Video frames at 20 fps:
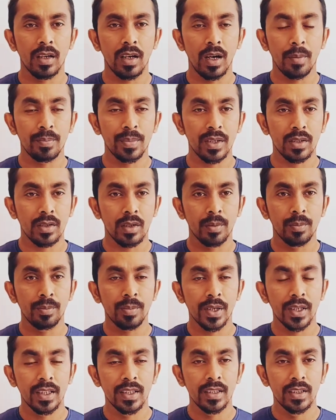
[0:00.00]
আপনার
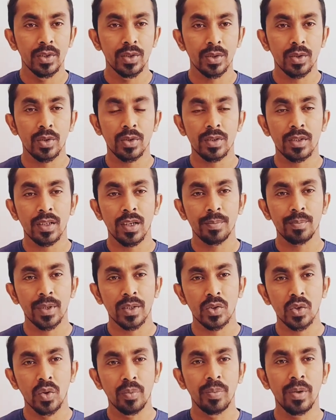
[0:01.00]
কোম্পানি নিয়োগকর্তা আপনার
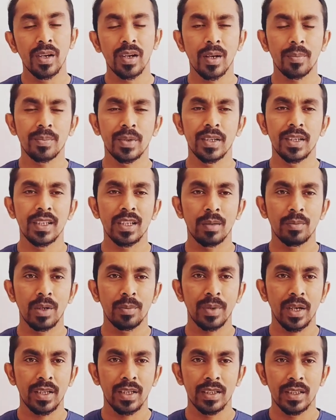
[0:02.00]
কপিল আপনার ইকামা
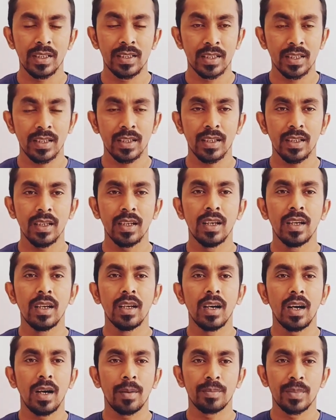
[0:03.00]
বানিয়ে দিচ্ছে না
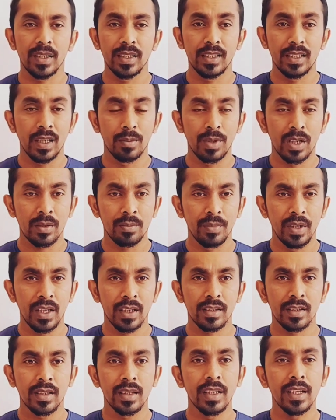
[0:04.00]
আপনার ইকামার
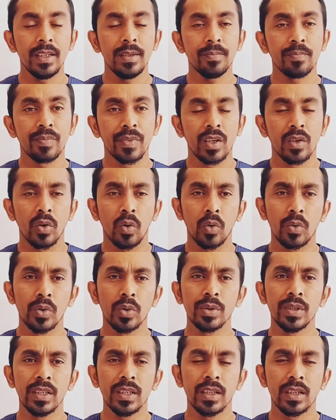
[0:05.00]
মেয়াদ নেই
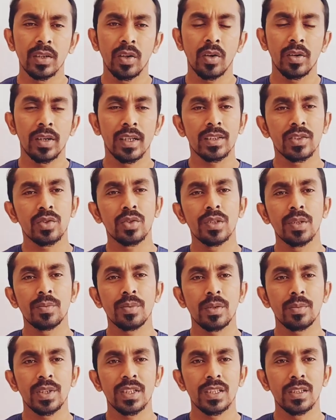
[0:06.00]
অন্যদিকে অনেক সৌদি
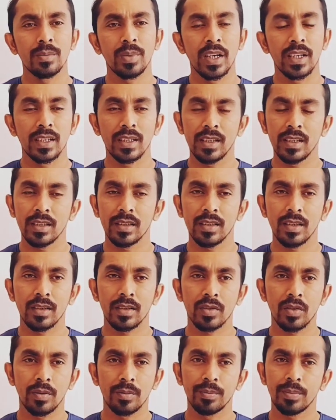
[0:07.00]
প্রবাসী ভাইকে তার
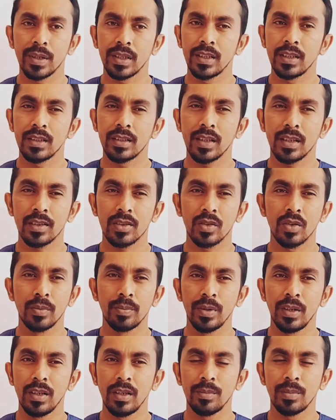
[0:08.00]
কোম্পানি তার
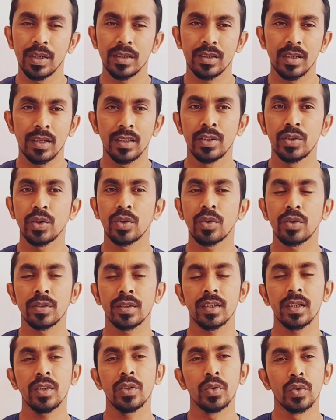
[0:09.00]
কপিল বা তার
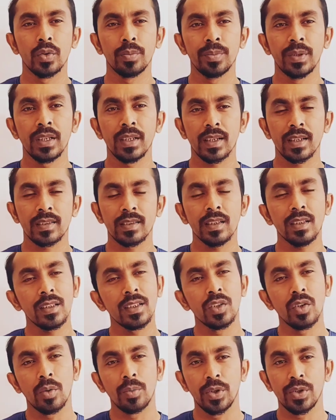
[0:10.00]
নিয়োগকর্তা হুরুপ দিয়ে রাখছে
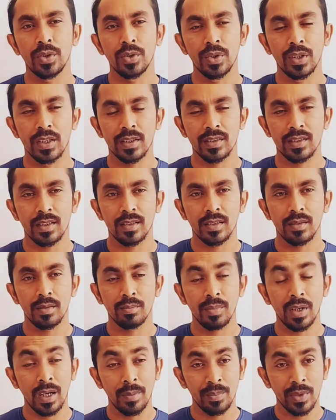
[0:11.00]
তিনি অবৈধ হয়ে আছেন
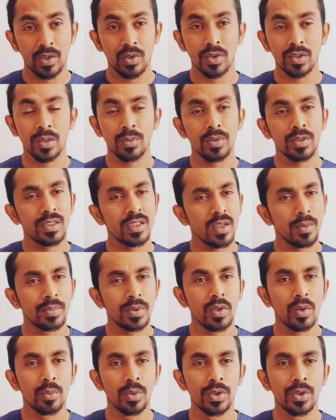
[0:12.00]
বা আপনার কথা বলছি আপনি
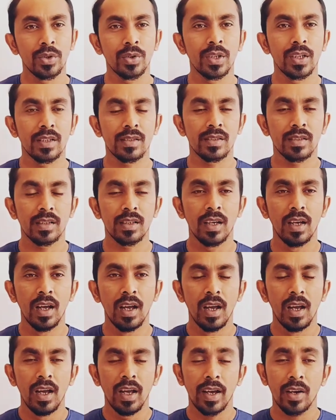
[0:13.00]
অবৈধ হয়ে আছেন
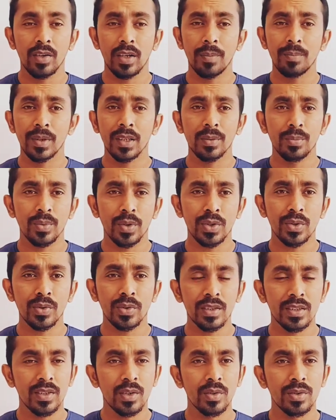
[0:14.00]
এখন আপনাদের
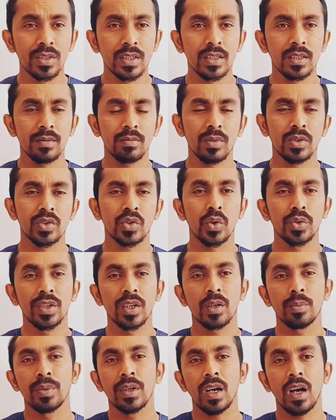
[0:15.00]
প্রশ্নটি ছিল যে সৌদি
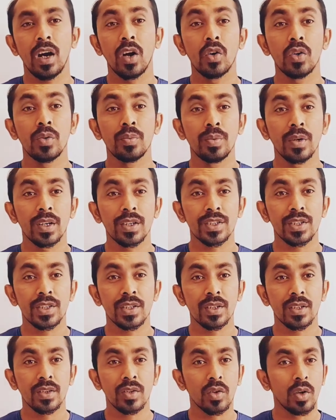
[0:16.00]
আরবে আউটপাস
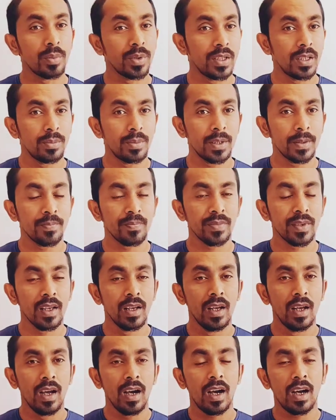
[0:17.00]
কবে দিবে
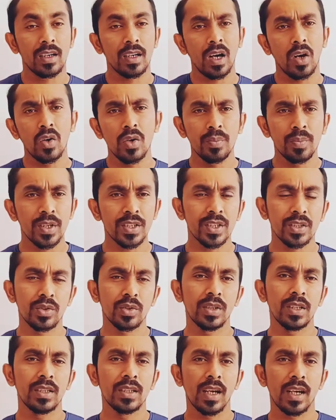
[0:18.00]
আর আউটপাস
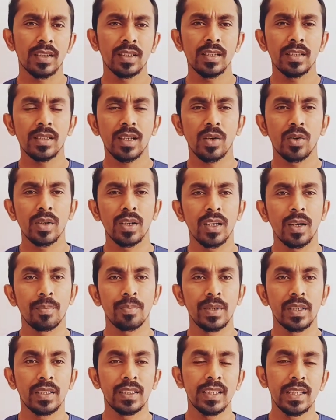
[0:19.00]
যদি না দেয় তাহলে
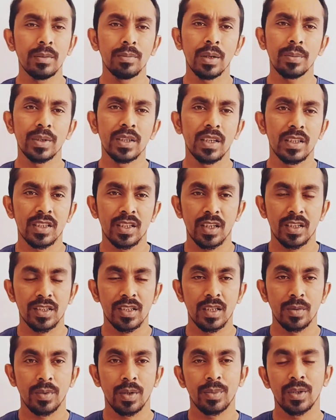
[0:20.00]
আপনি কিভাবে দেশে
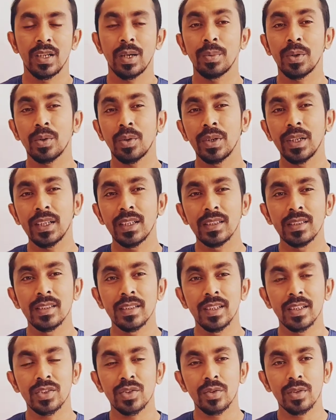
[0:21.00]
আসতে পারবেন আবার অনেকে
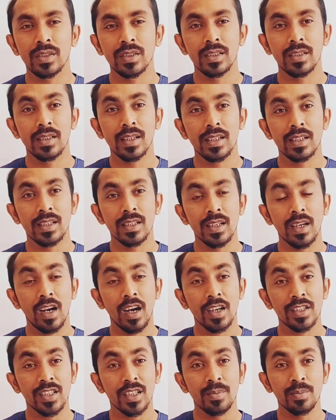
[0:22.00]
জিজ্ঞেস করেন যে দেশে
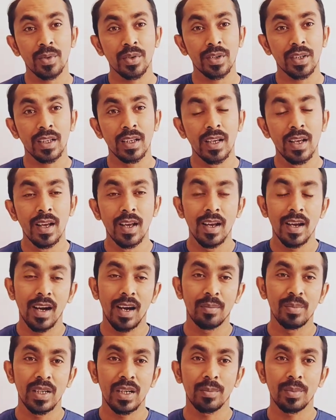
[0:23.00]
আসার পরে
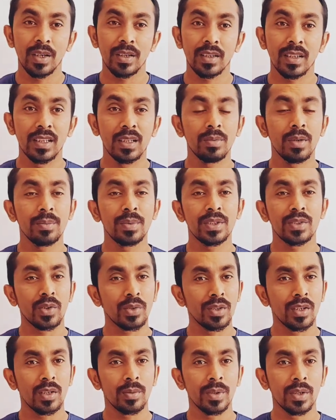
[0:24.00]
আমি আবার কিভাবে
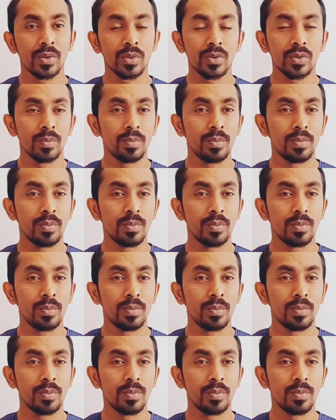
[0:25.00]
সৌদি আরবের নতুন